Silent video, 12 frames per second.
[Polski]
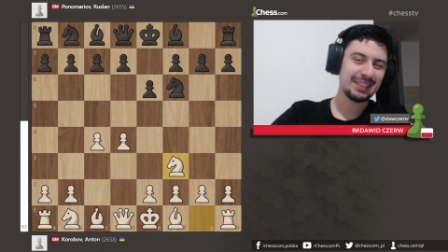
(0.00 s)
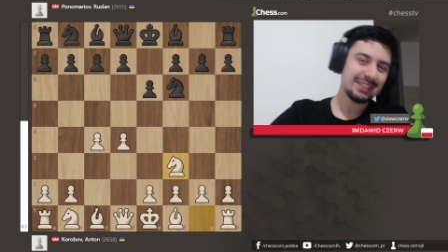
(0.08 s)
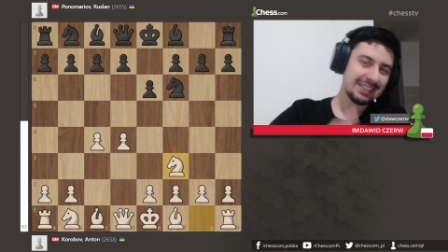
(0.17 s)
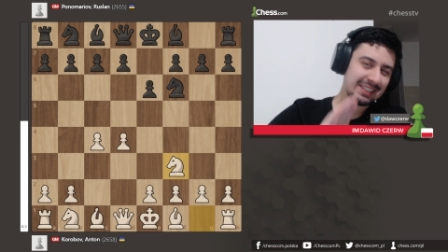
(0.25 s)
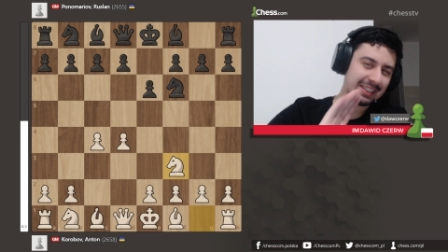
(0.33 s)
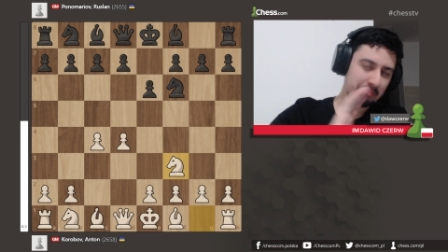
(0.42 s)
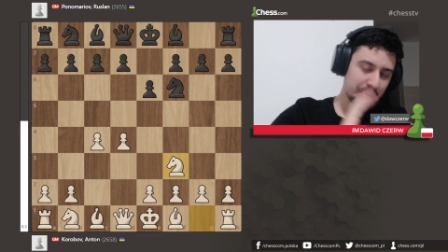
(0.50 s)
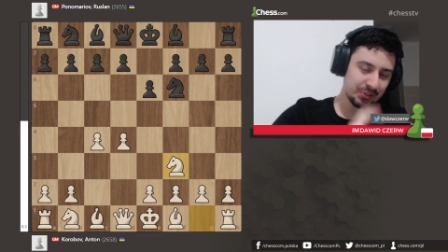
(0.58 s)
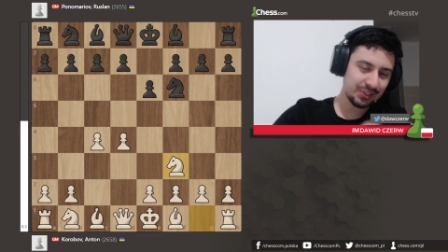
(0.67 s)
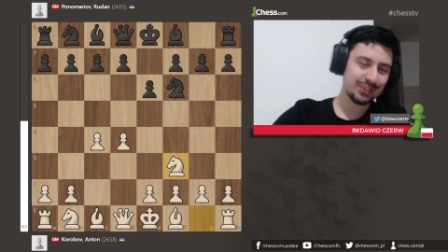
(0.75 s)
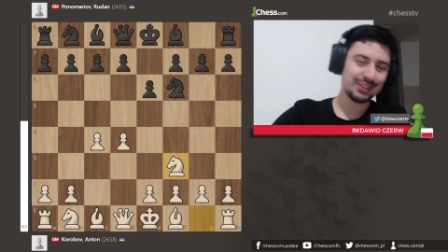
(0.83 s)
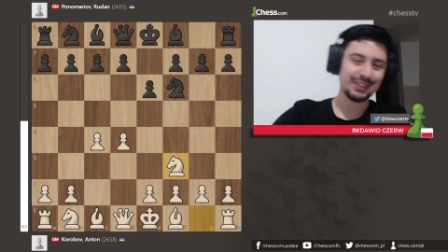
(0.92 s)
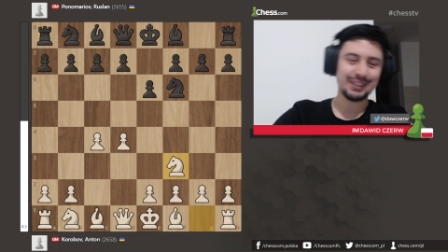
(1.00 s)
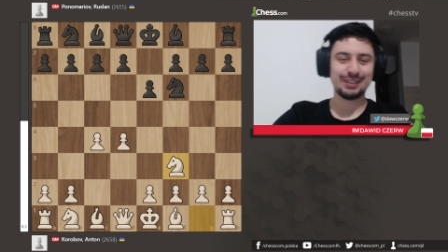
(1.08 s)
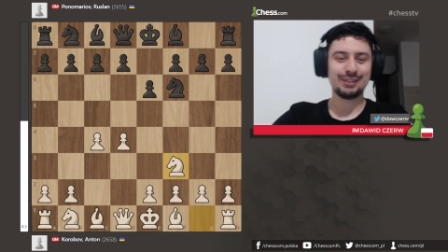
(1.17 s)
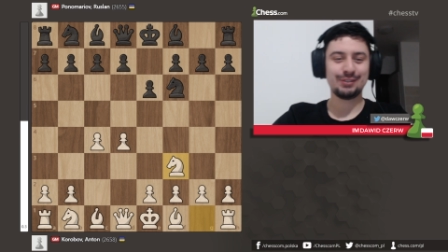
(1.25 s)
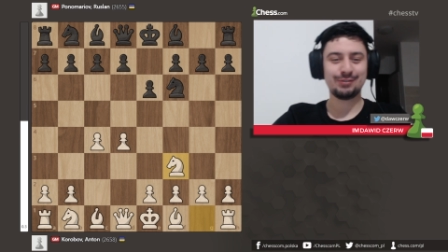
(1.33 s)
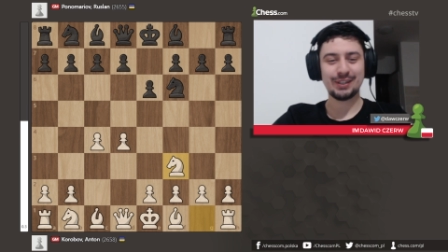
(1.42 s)
niepozorny.
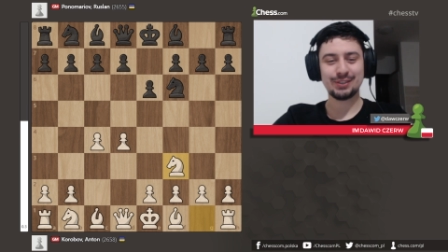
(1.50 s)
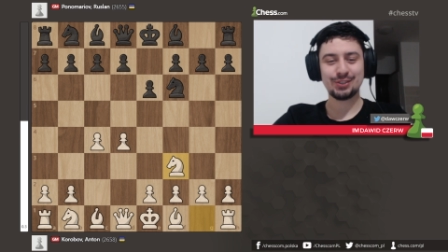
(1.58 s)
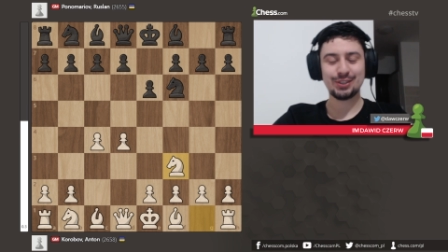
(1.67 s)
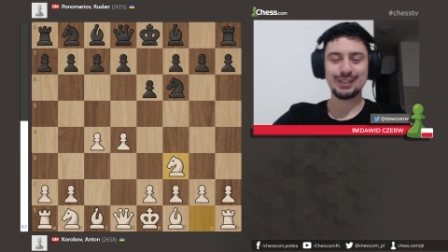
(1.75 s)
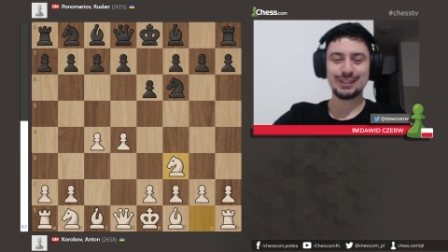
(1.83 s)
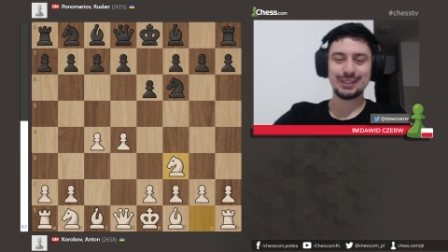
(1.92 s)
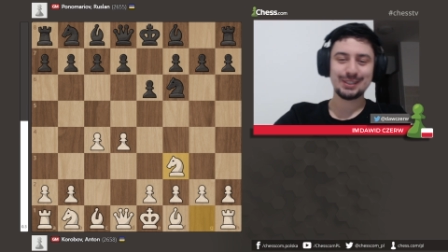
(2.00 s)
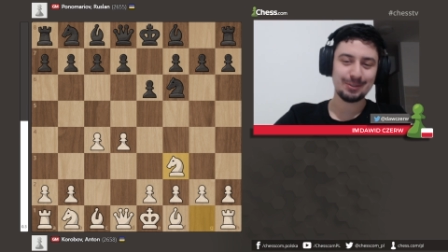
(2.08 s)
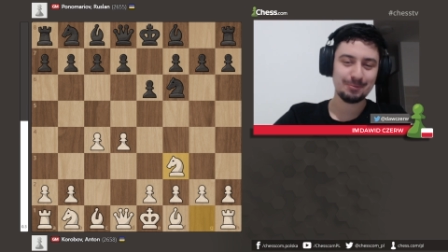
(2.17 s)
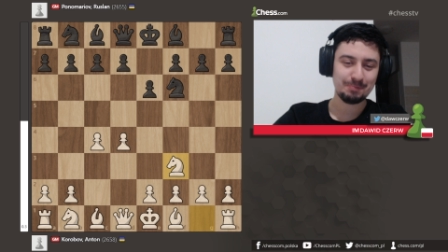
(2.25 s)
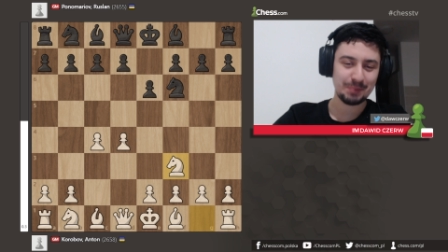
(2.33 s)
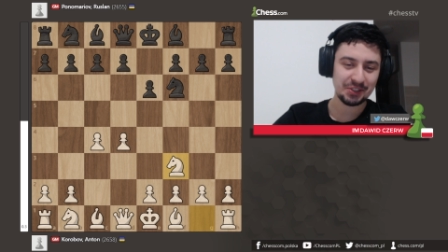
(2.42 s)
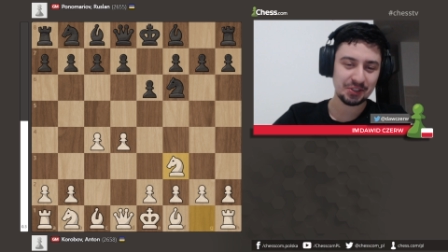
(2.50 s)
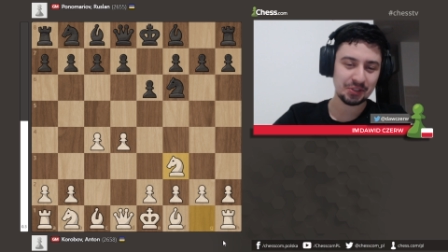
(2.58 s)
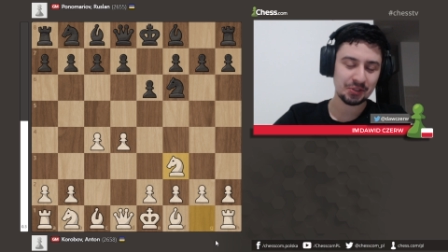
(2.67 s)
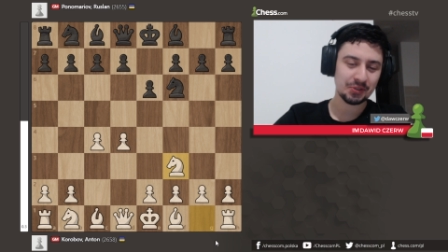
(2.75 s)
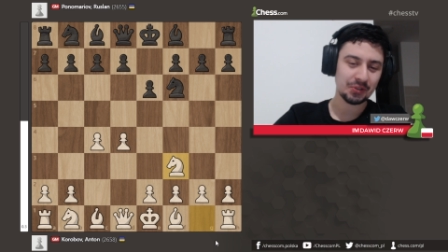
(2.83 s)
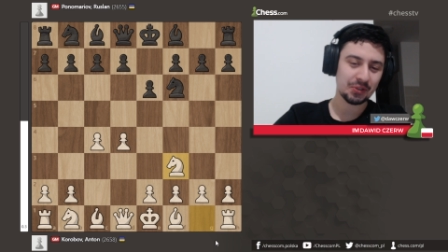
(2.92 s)

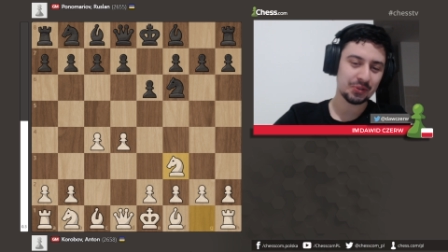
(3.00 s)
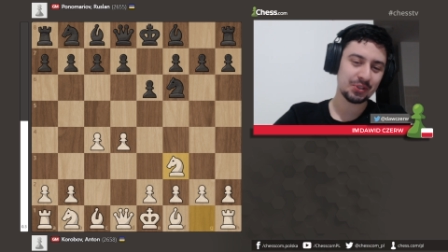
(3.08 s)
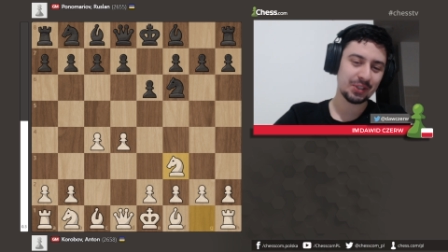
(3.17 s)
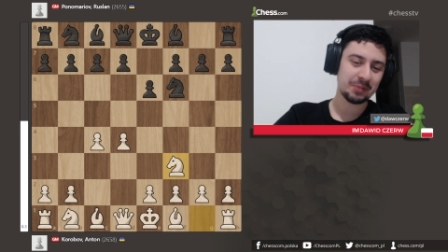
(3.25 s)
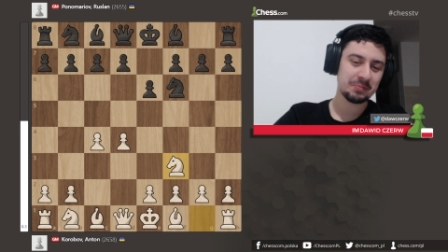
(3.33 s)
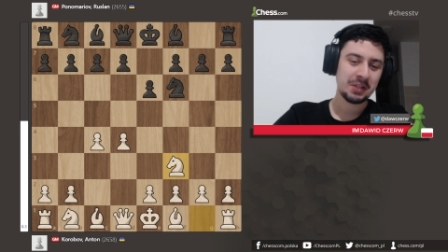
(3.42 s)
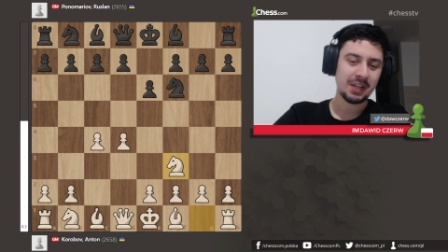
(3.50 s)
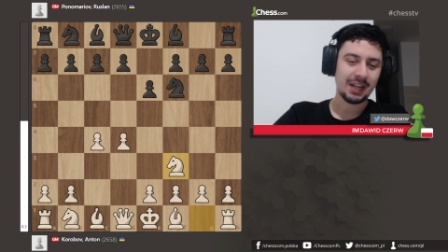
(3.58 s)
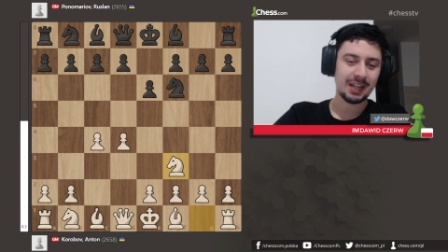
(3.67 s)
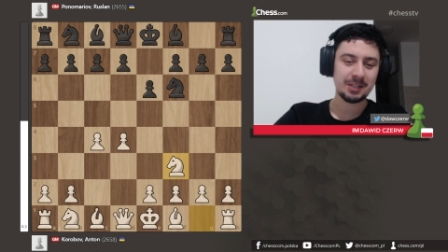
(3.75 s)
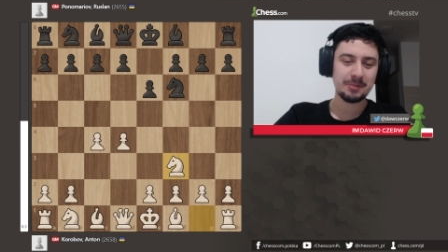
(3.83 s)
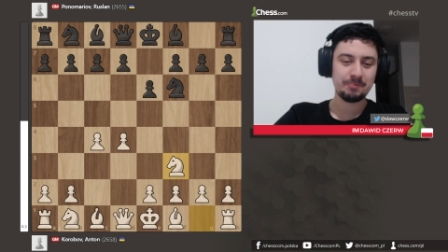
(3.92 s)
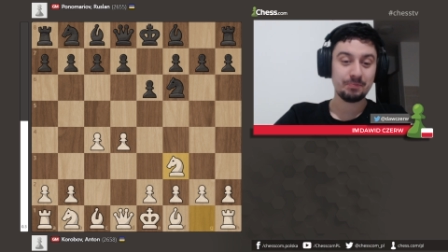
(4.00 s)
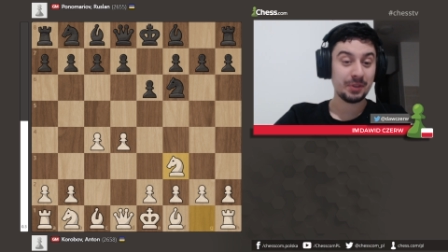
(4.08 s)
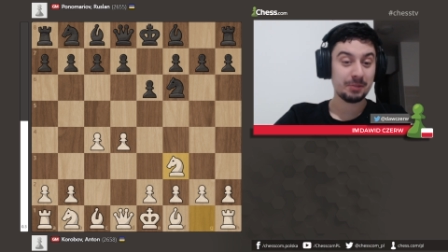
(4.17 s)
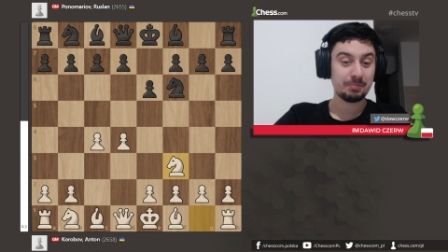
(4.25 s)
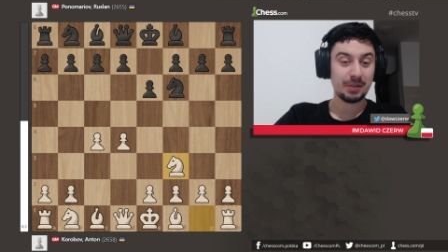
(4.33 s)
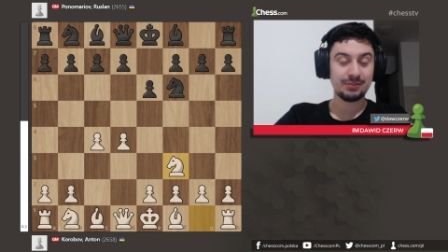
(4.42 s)
2658, ale
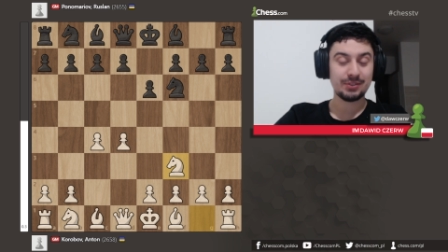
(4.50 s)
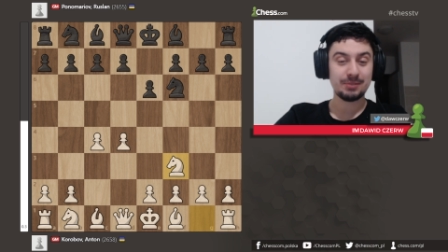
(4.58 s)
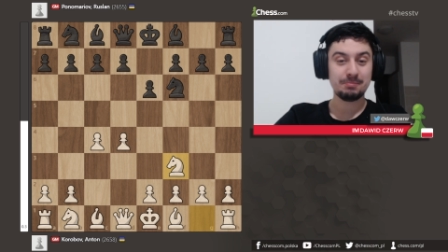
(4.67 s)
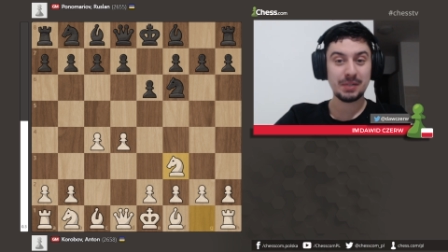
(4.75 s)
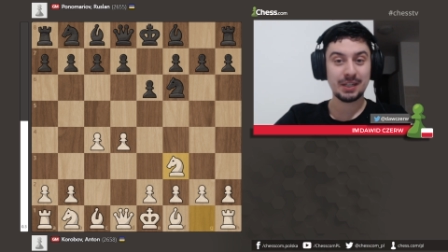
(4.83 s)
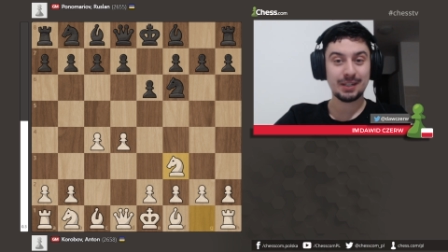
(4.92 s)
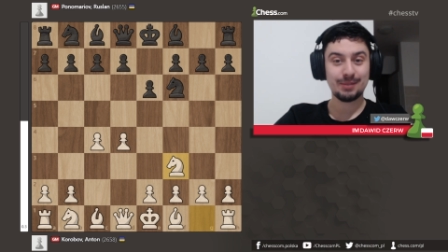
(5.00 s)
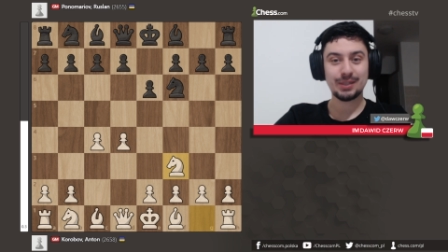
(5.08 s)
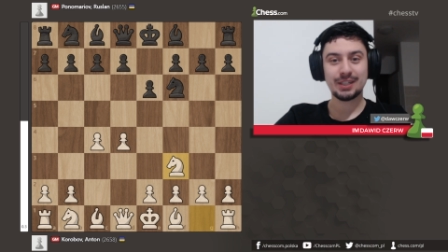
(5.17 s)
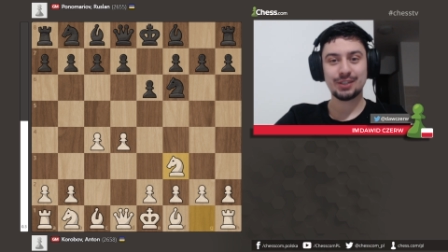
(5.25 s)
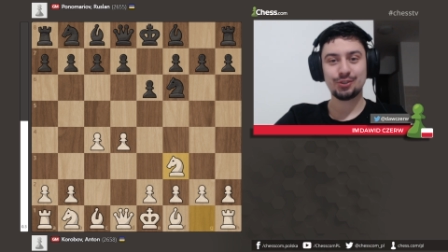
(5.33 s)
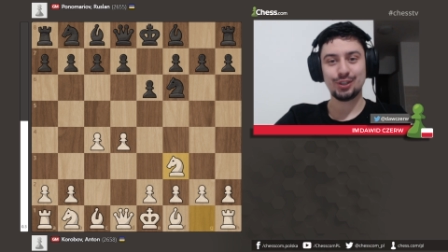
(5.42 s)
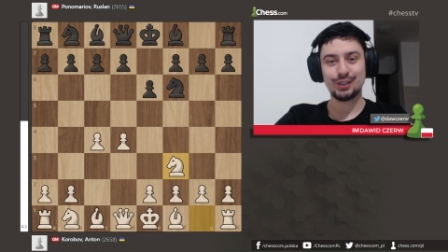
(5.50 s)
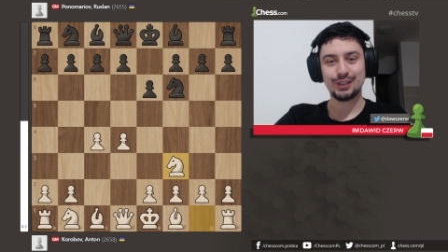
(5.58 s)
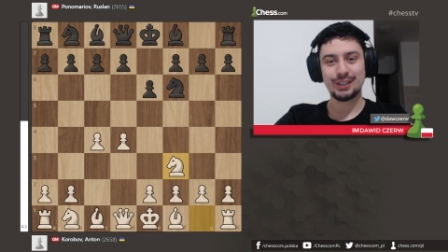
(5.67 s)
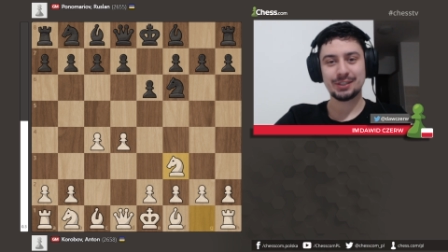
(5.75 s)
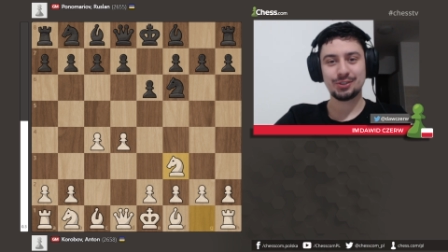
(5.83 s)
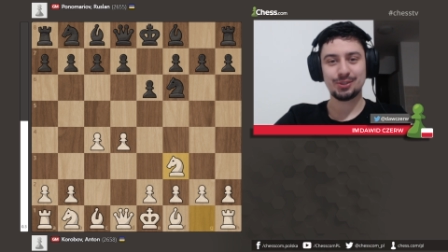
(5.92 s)
naprawdę mega, mega
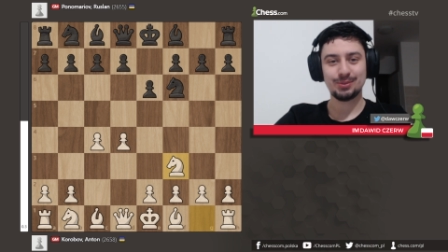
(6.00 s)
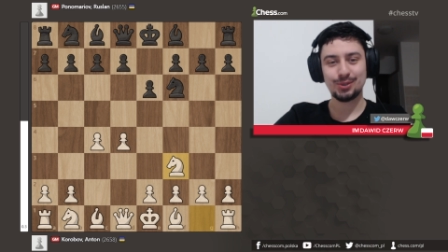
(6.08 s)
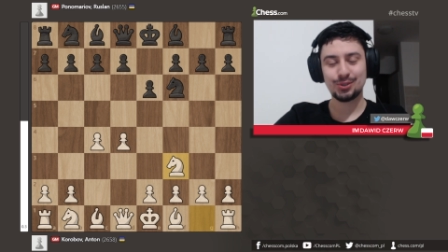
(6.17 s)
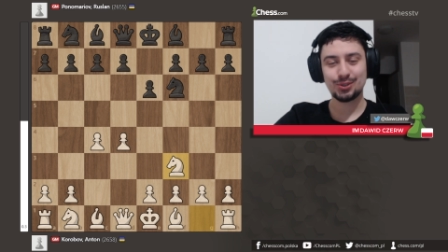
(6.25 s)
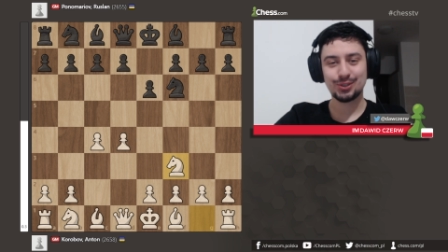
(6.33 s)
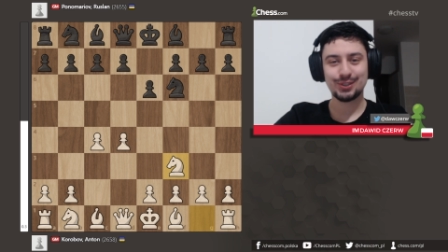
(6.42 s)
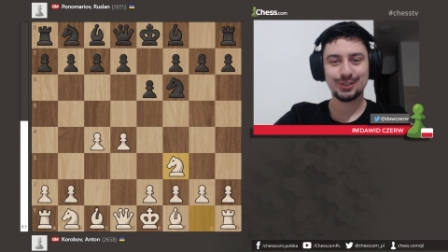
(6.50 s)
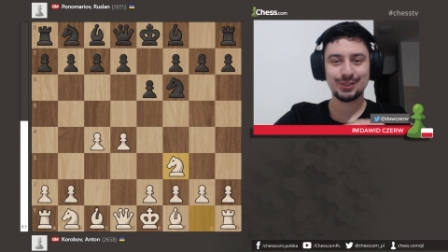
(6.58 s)
silny arcymistrz.